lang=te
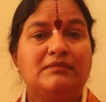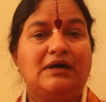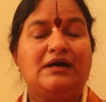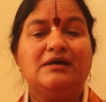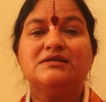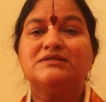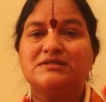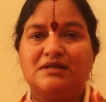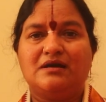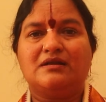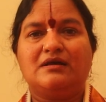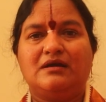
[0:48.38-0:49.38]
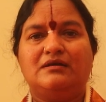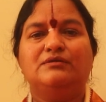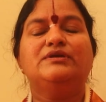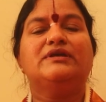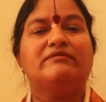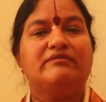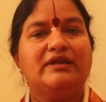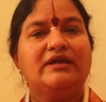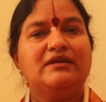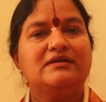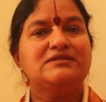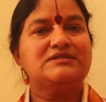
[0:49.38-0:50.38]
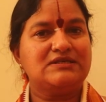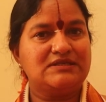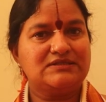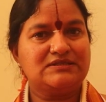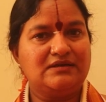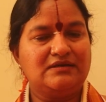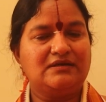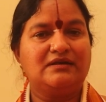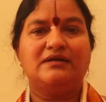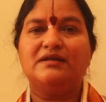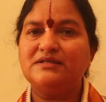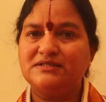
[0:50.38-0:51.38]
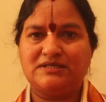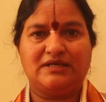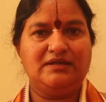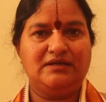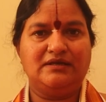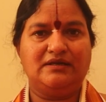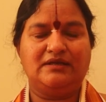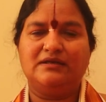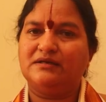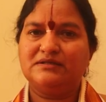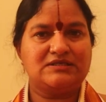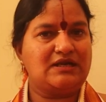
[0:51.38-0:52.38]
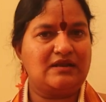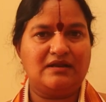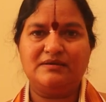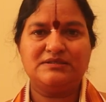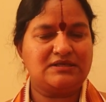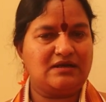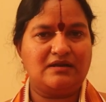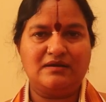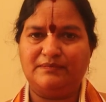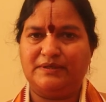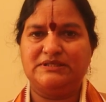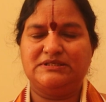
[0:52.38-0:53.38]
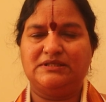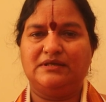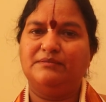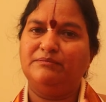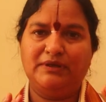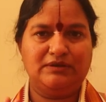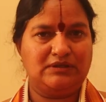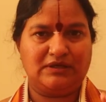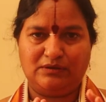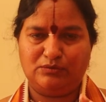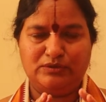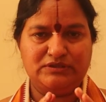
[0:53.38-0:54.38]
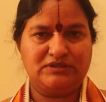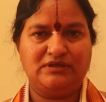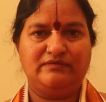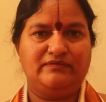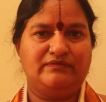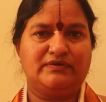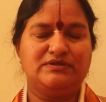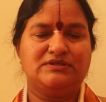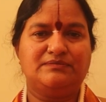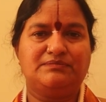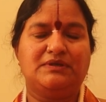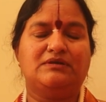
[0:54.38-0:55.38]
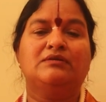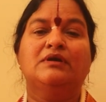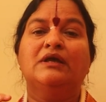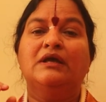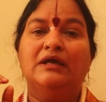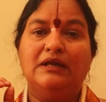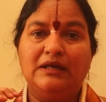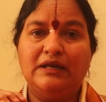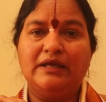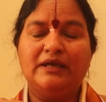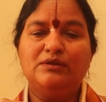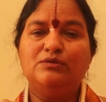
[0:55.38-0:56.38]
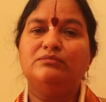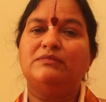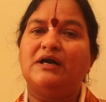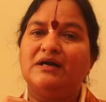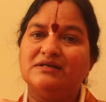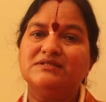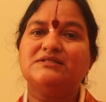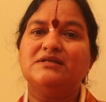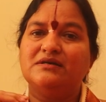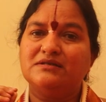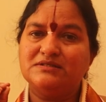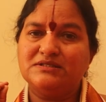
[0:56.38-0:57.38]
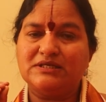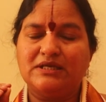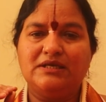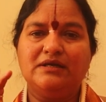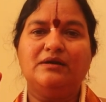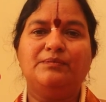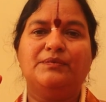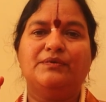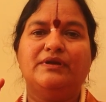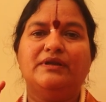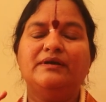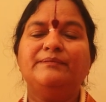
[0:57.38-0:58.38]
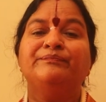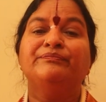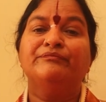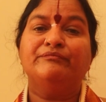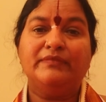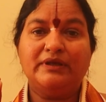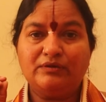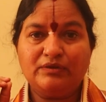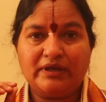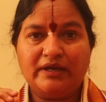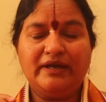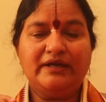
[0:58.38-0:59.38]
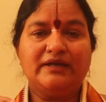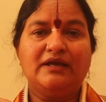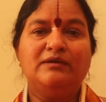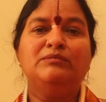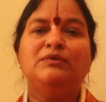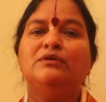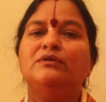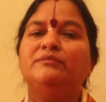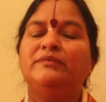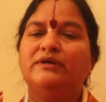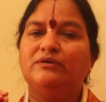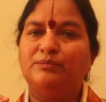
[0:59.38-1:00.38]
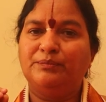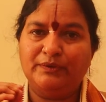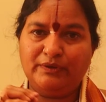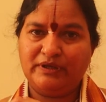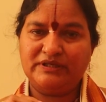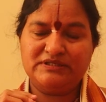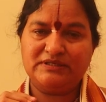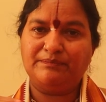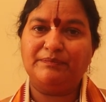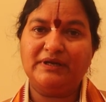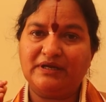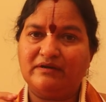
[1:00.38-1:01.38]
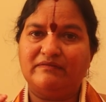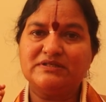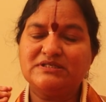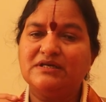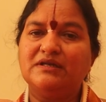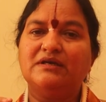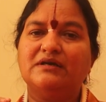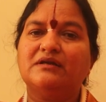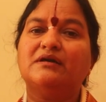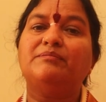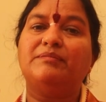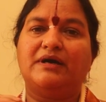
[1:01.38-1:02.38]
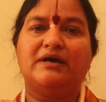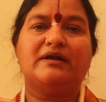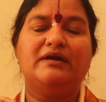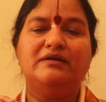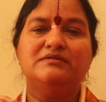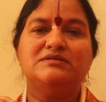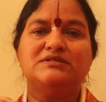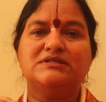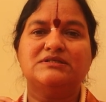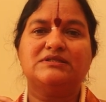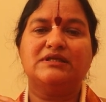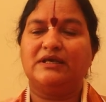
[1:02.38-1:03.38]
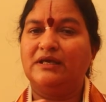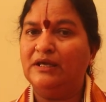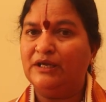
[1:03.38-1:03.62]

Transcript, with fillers: మాఘ స్నానాలు ఎవరైనా చేస్తానంటే చెయ్యండి చాలా చాలా మంచిది మీకు దాని గురించి నేను వివరణ చెప్తాను లేదు మాఘస్నానం చెయ్యకపోయినా మీరు ఏ టైంలో మీకు ఇప్పుడు నేను చెప్పిన కవచాన్ని గనక పారాయణం చేస్తే